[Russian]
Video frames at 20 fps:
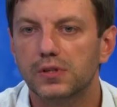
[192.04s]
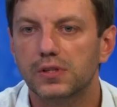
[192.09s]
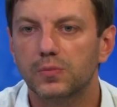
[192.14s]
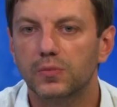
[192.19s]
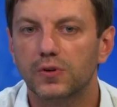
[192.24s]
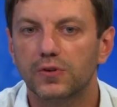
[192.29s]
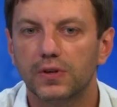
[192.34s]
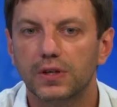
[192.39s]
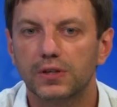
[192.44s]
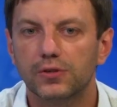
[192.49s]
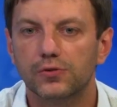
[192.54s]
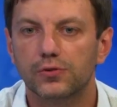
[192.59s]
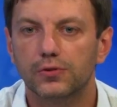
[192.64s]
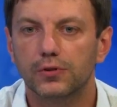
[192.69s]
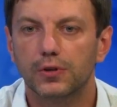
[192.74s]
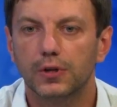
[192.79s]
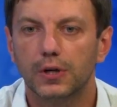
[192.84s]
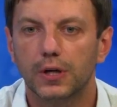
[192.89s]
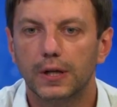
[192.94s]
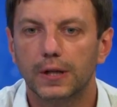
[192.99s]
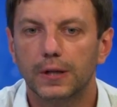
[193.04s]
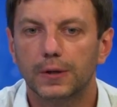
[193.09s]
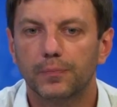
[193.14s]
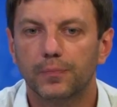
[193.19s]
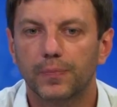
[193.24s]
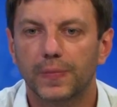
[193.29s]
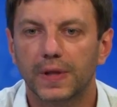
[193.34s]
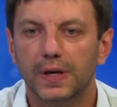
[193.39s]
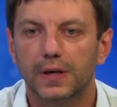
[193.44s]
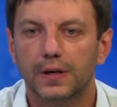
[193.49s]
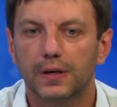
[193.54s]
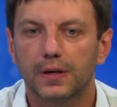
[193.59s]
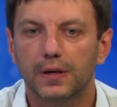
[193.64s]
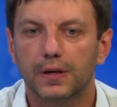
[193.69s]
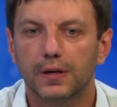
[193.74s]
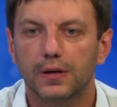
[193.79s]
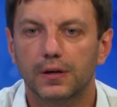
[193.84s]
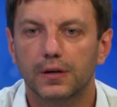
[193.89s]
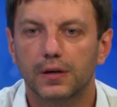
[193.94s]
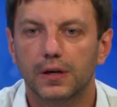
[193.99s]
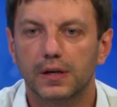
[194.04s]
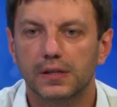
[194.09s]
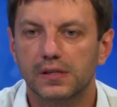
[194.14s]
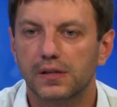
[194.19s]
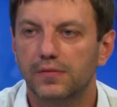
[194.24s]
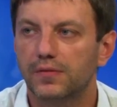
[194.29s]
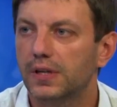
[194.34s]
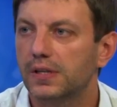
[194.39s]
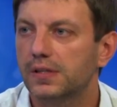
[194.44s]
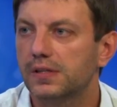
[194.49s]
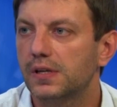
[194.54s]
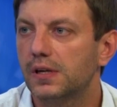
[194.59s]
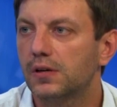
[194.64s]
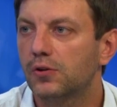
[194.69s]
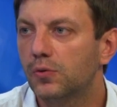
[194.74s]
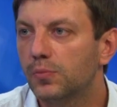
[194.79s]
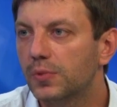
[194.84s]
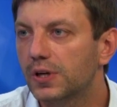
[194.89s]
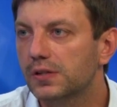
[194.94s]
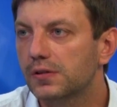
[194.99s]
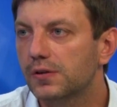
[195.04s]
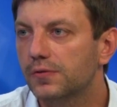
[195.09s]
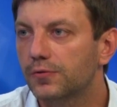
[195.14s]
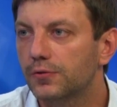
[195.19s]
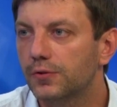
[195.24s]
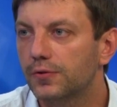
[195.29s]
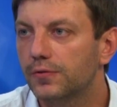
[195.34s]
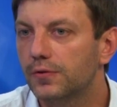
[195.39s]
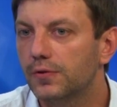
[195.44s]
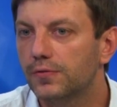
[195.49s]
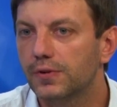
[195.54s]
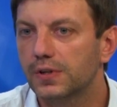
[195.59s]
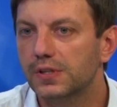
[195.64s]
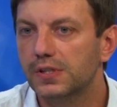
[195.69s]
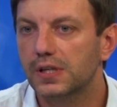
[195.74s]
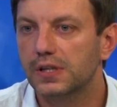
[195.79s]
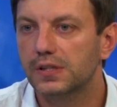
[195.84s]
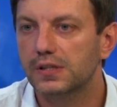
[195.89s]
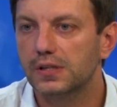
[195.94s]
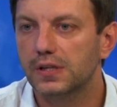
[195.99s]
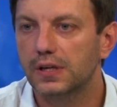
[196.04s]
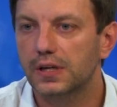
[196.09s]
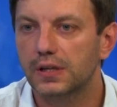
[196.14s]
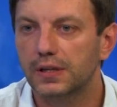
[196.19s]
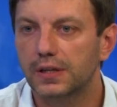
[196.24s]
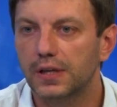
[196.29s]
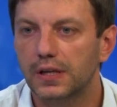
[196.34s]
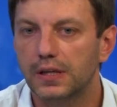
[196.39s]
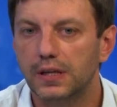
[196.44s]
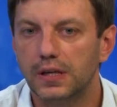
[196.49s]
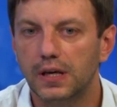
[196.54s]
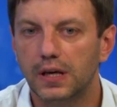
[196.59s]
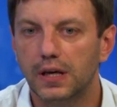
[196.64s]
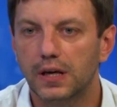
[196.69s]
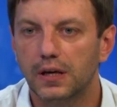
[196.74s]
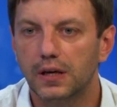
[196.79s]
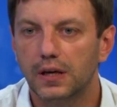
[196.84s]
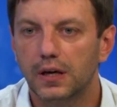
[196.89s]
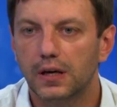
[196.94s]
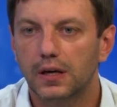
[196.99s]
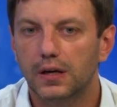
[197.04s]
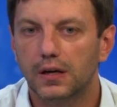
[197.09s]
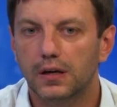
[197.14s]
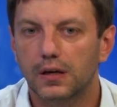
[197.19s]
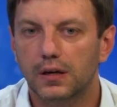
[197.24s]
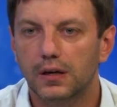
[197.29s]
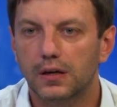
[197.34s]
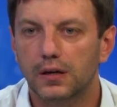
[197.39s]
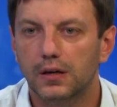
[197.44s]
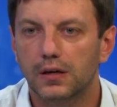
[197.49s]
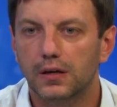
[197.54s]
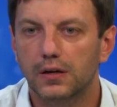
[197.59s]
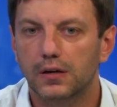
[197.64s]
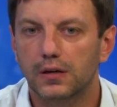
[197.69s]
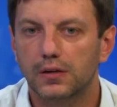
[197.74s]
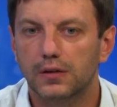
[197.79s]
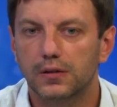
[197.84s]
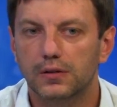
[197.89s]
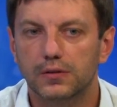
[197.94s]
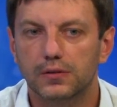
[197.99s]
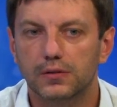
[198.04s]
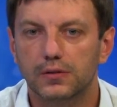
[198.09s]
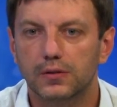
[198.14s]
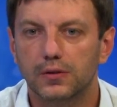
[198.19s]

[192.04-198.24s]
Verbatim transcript: забывать, что э, основная цель комплекса фото-видеофиксации – это не э,